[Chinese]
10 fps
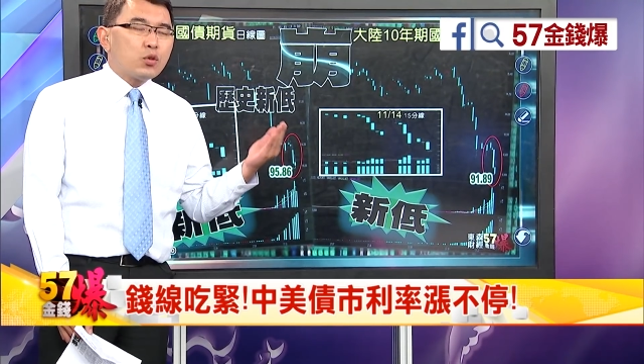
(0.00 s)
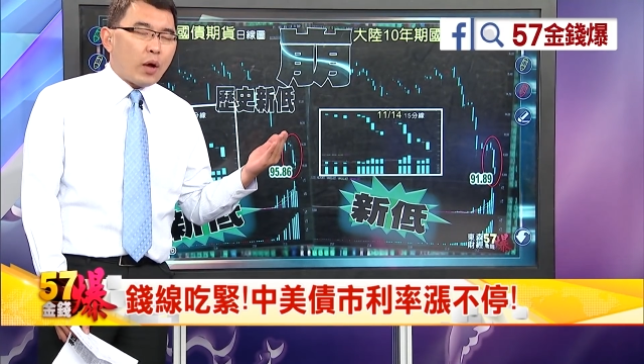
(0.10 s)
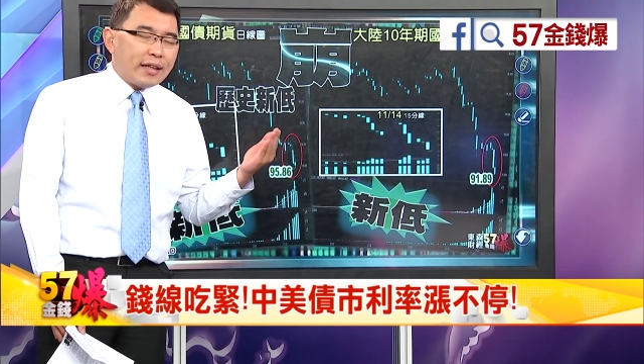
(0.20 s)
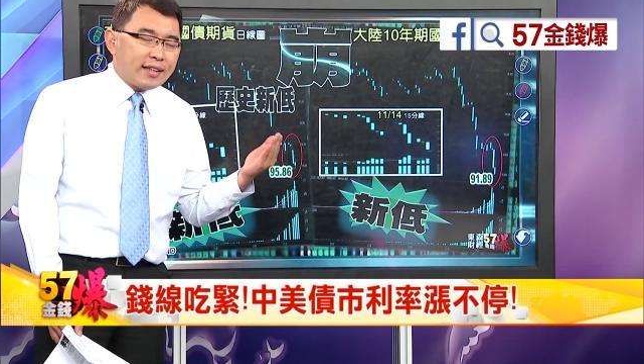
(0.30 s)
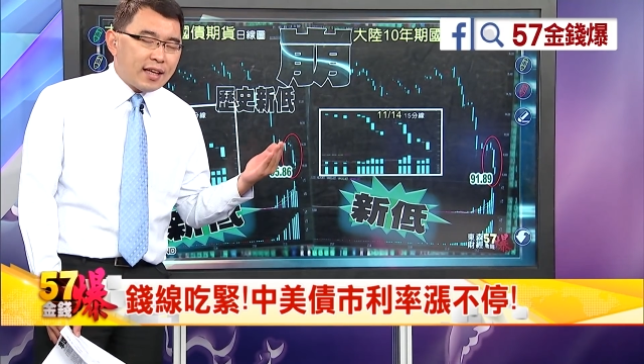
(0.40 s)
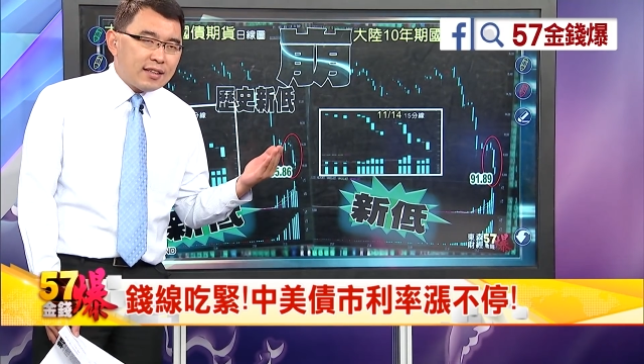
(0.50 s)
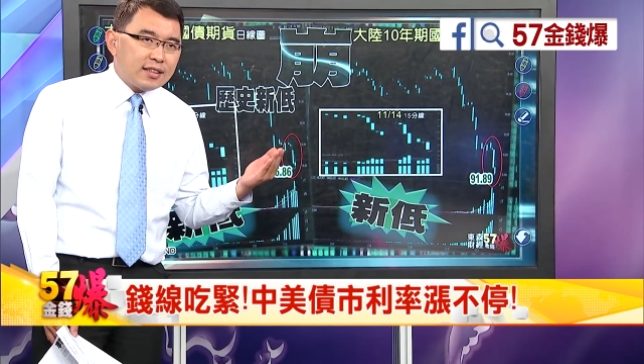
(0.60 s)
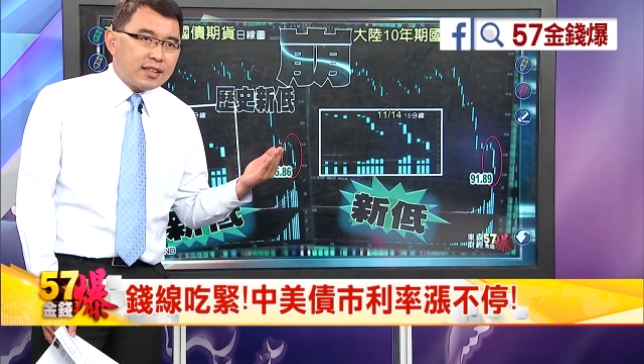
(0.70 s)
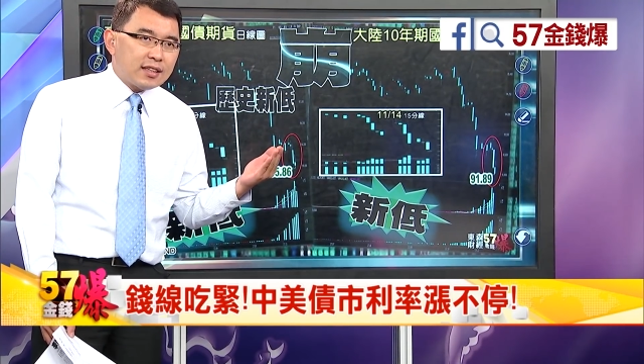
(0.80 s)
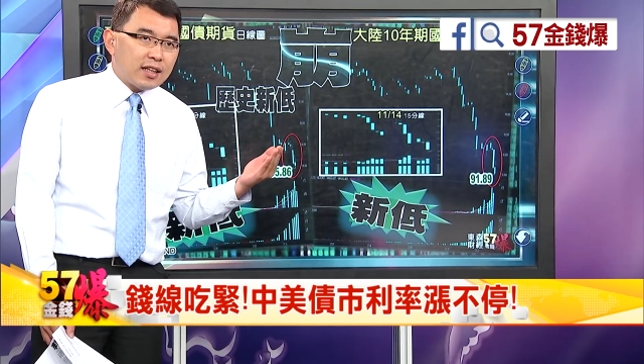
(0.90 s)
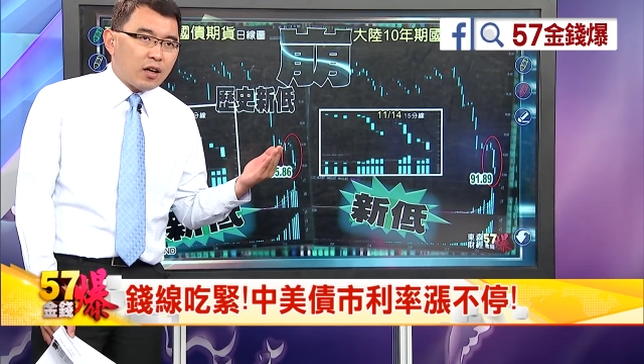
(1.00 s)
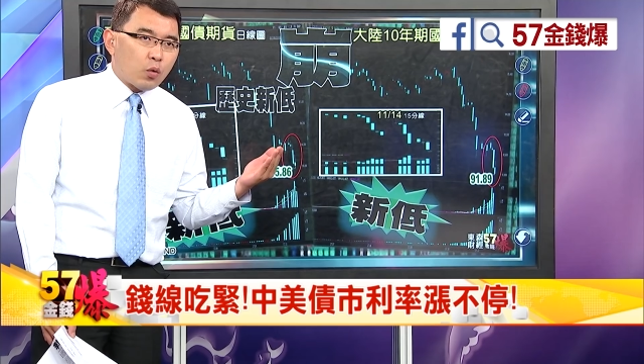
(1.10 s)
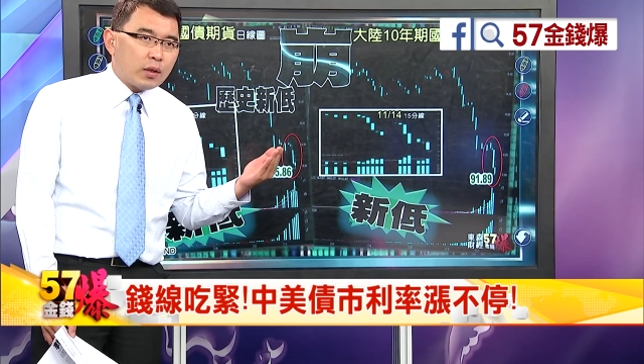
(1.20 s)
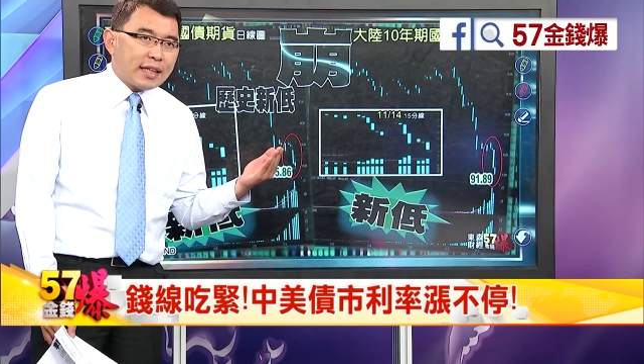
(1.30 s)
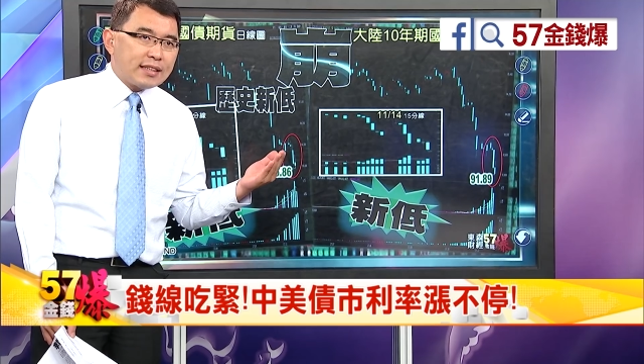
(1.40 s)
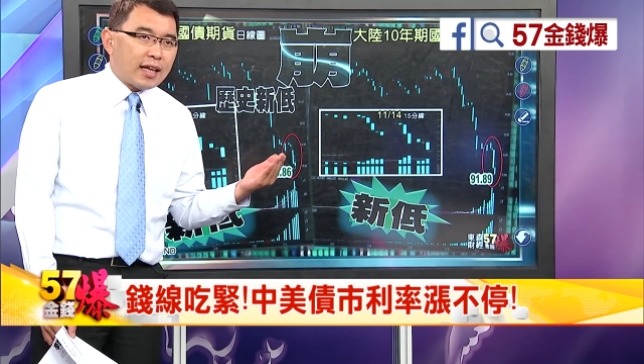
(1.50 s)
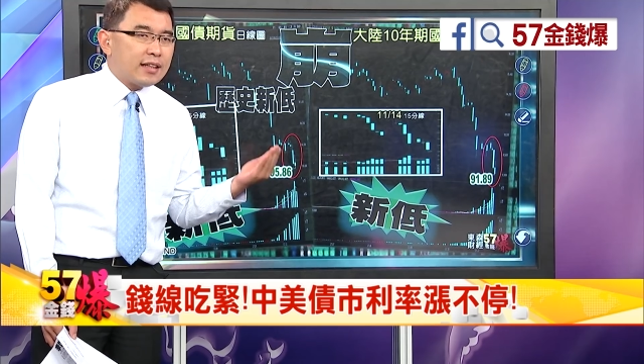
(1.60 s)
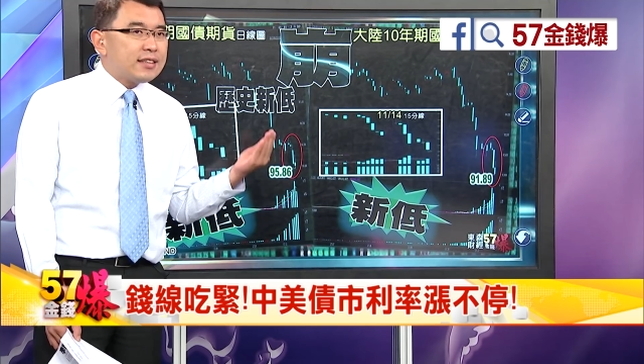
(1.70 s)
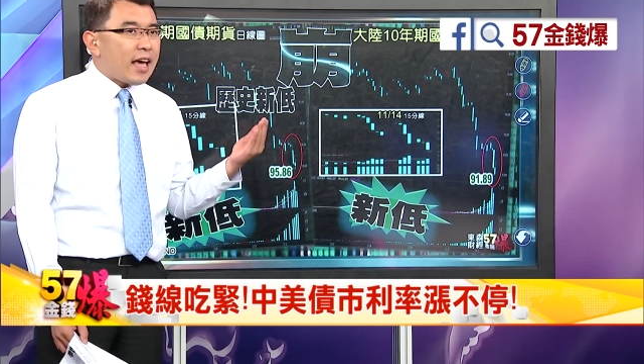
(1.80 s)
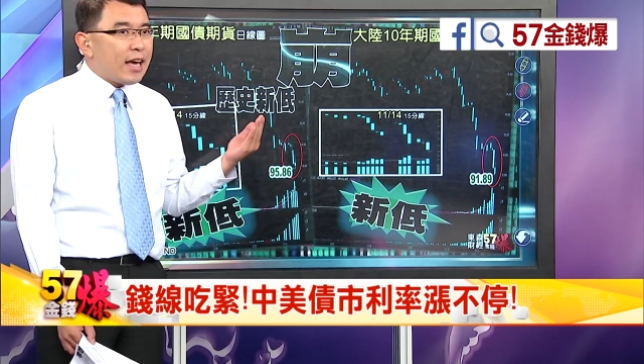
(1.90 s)
短天期的国债市
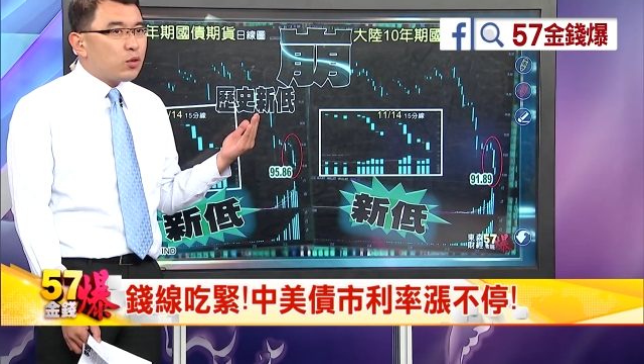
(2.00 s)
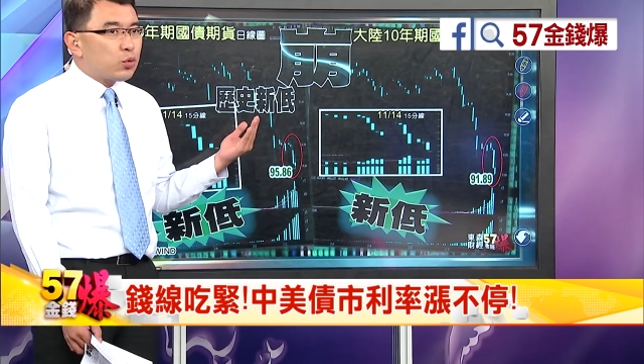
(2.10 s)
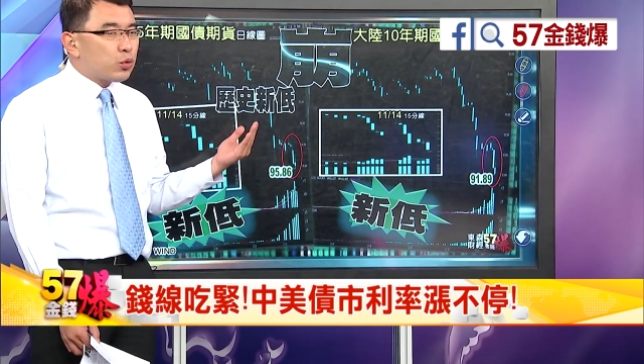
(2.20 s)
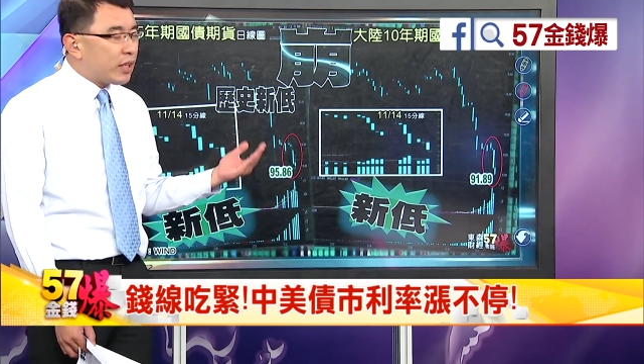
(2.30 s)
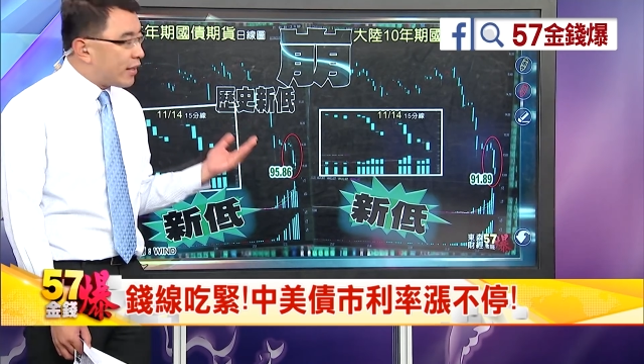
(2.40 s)
场再度出